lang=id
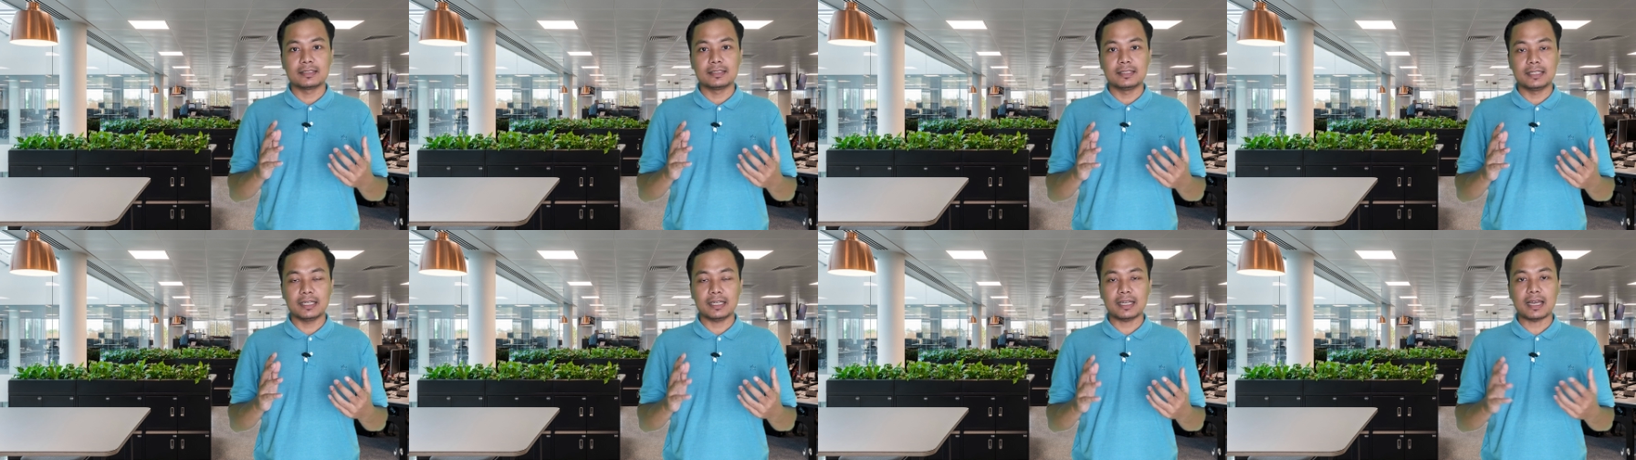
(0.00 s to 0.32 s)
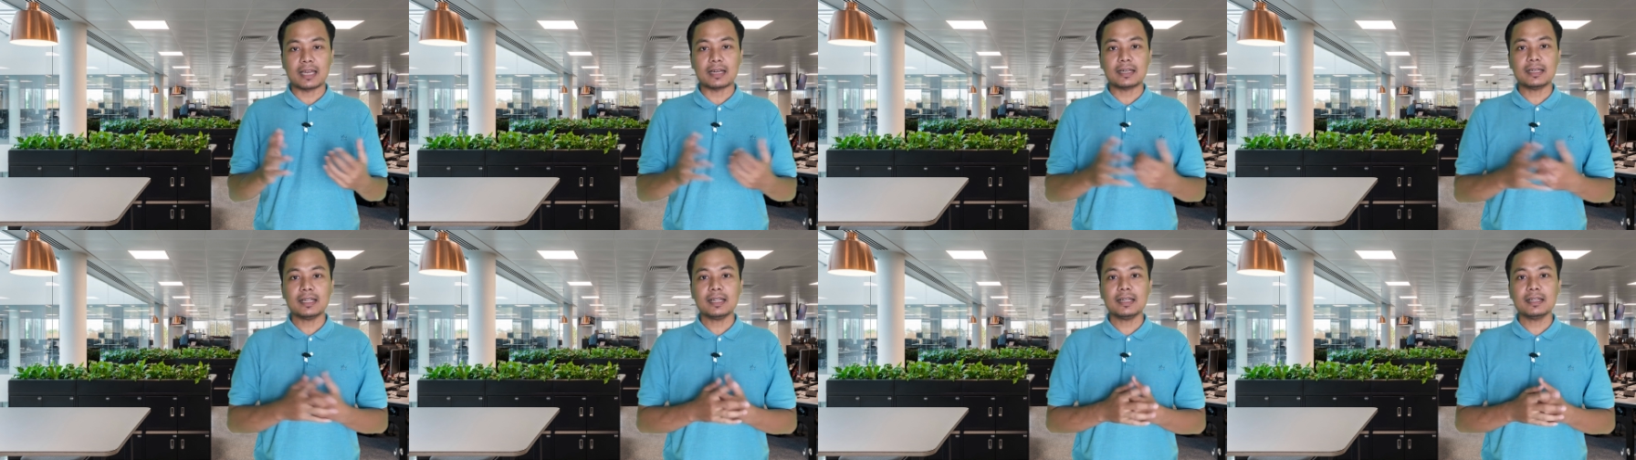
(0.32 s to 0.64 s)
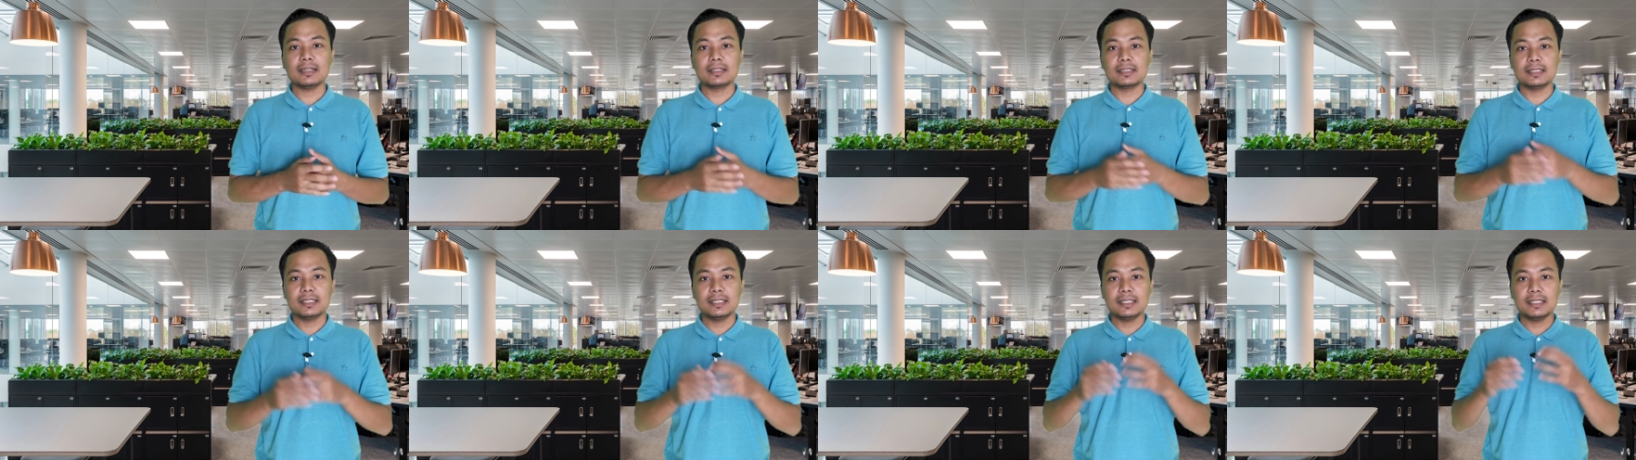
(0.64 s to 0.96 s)
Ya,
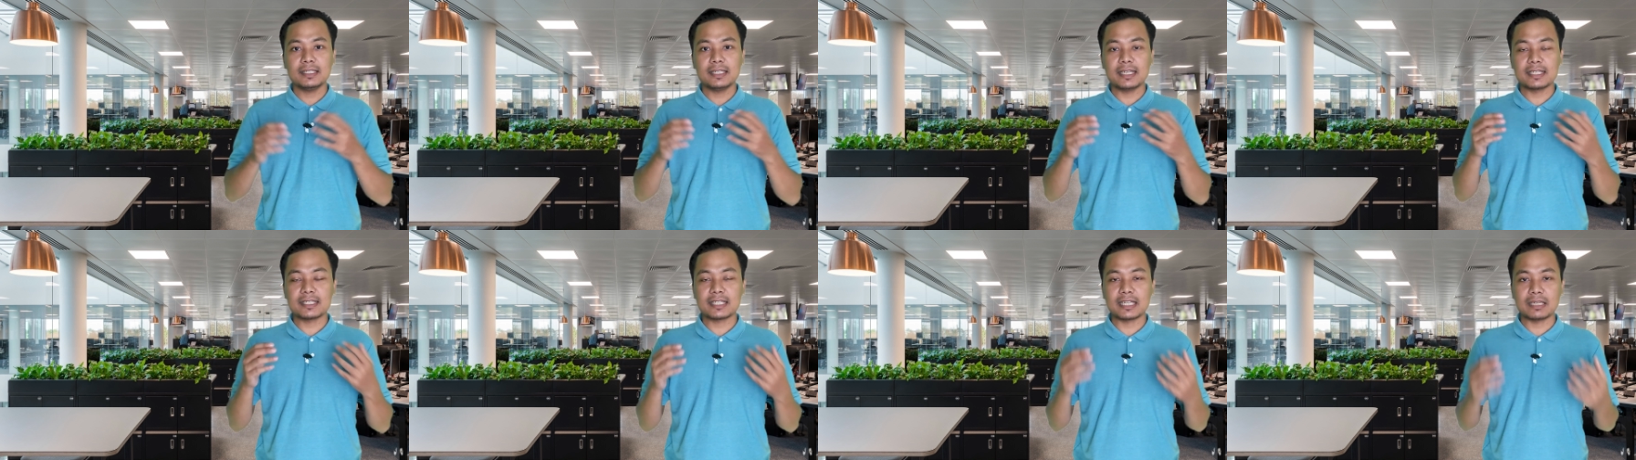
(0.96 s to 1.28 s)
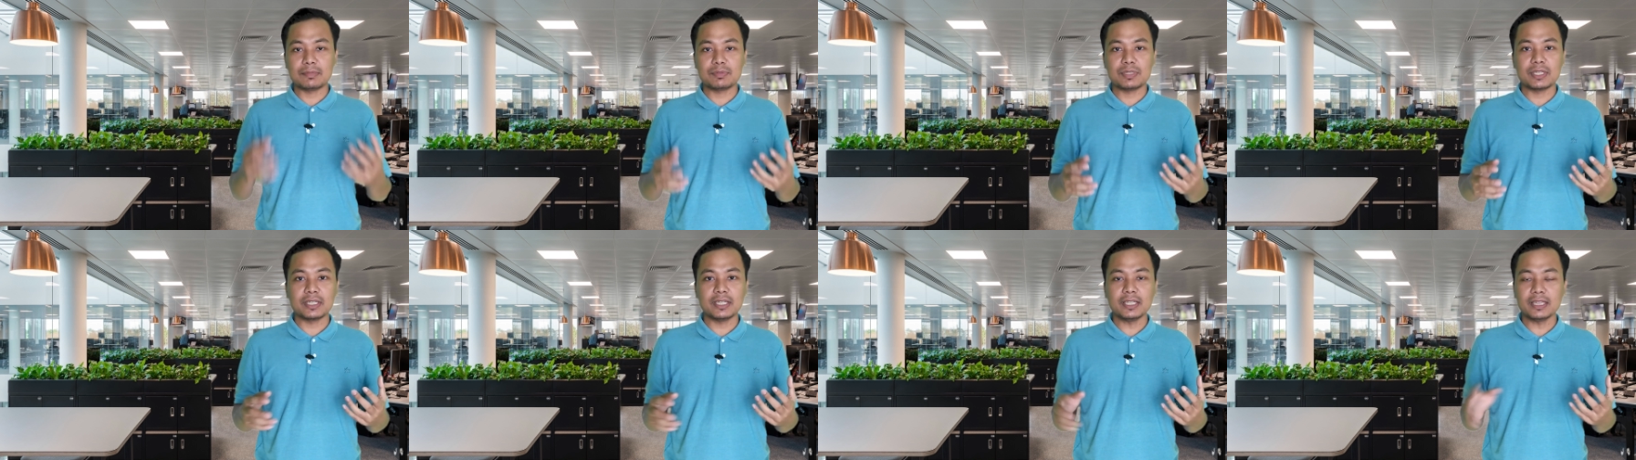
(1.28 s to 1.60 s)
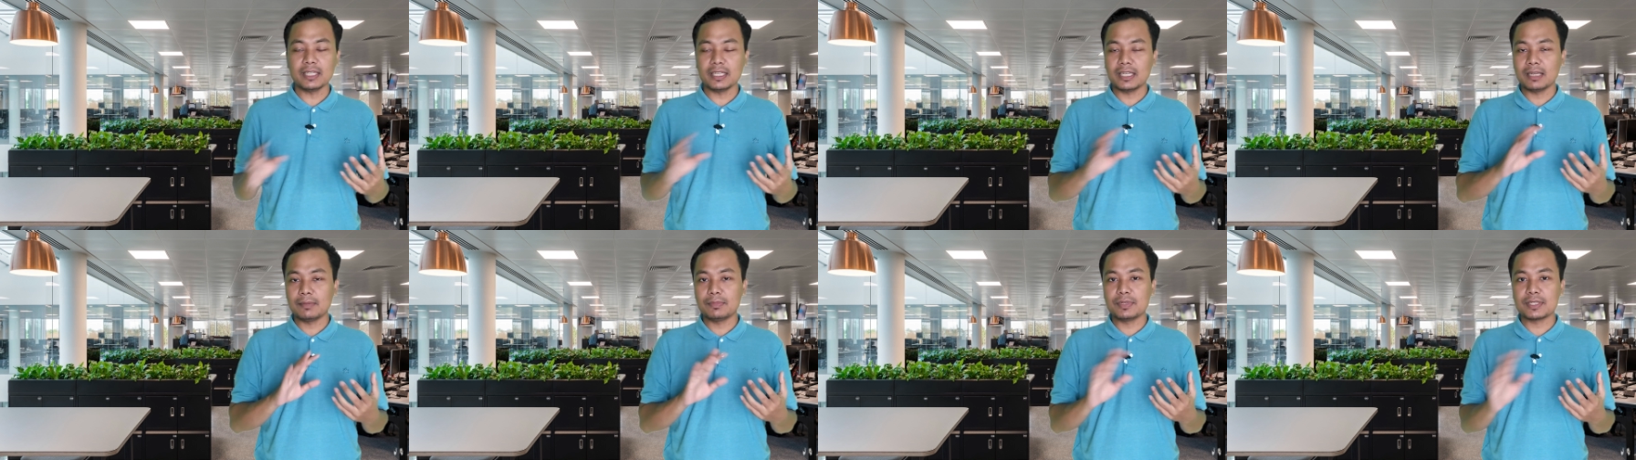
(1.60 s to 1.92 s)
karena di deskripsi ini
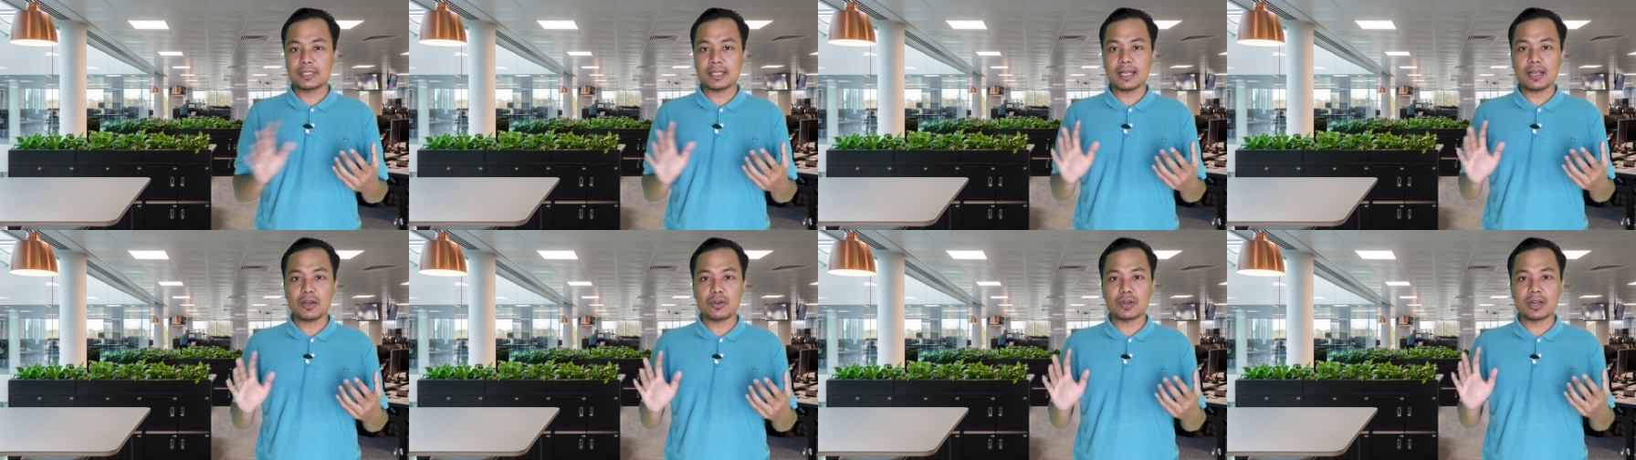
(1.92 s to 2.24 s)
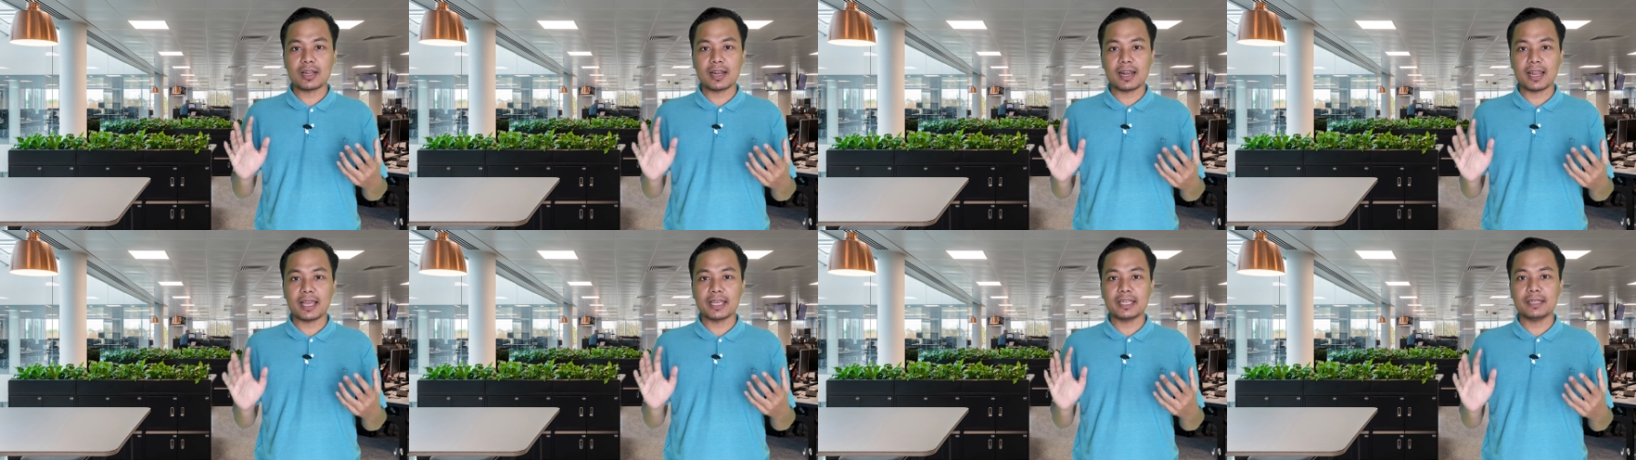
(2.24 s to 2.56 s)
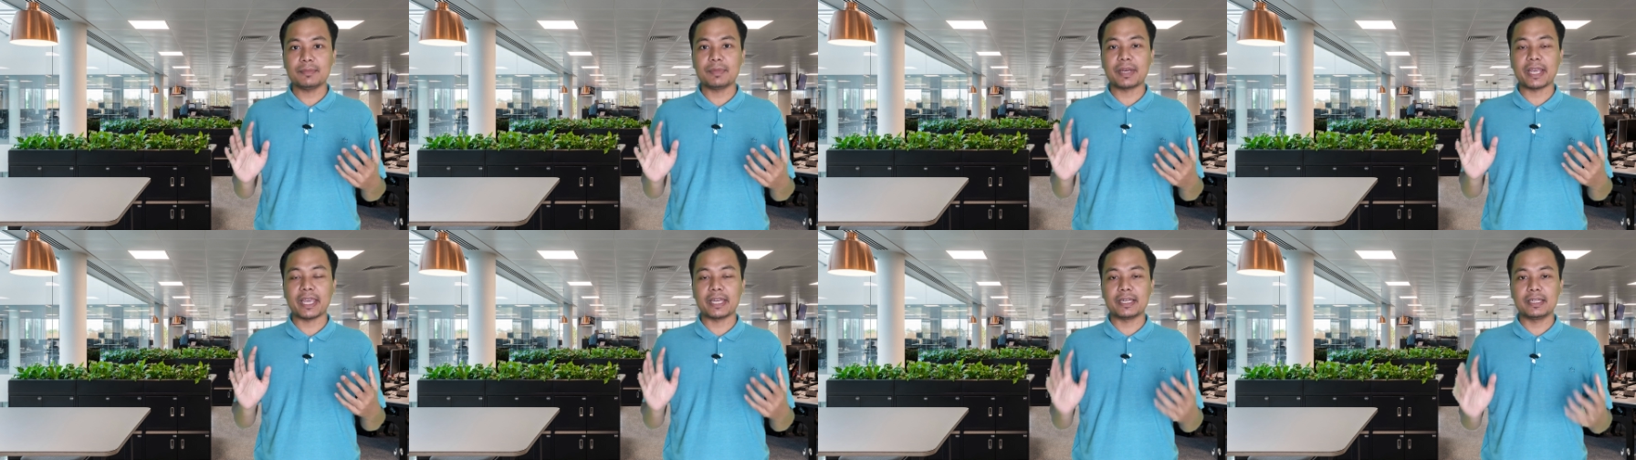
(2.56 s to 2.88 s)
tidak bisa orang
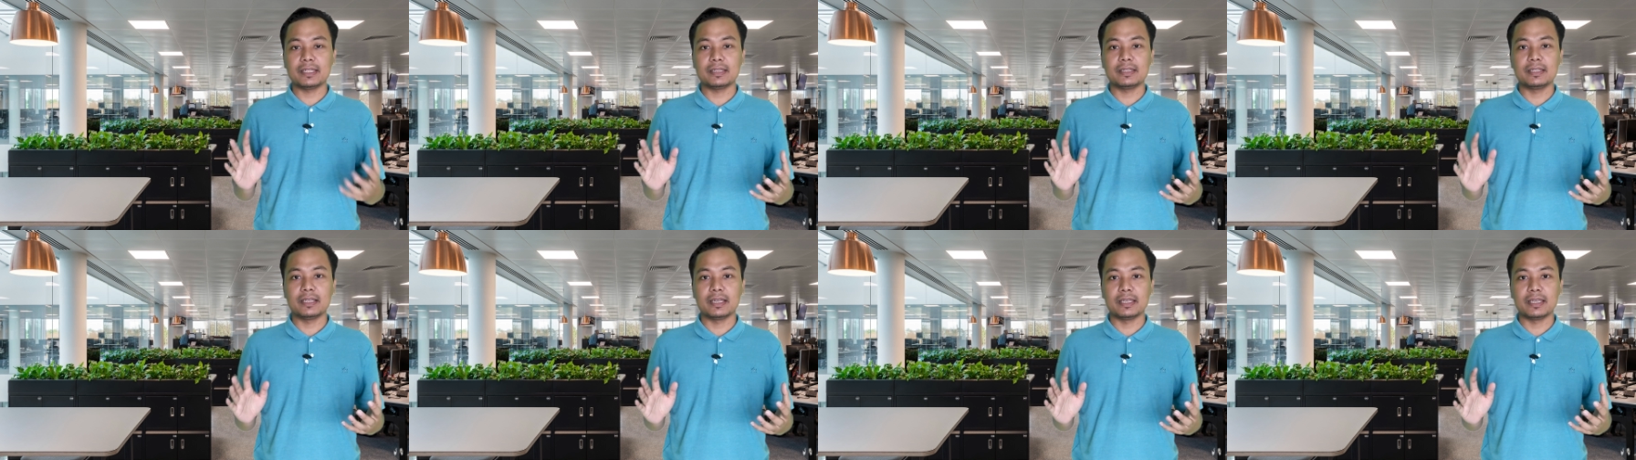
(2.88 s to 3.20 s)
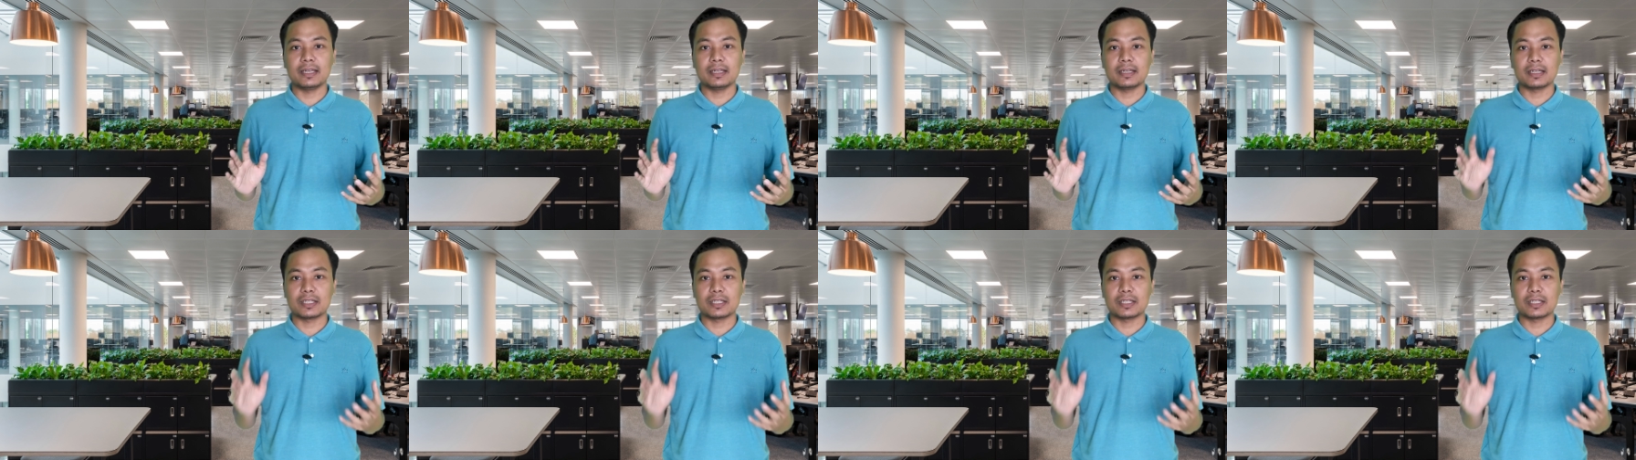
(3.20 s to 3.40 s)
lain mengeditnya ya,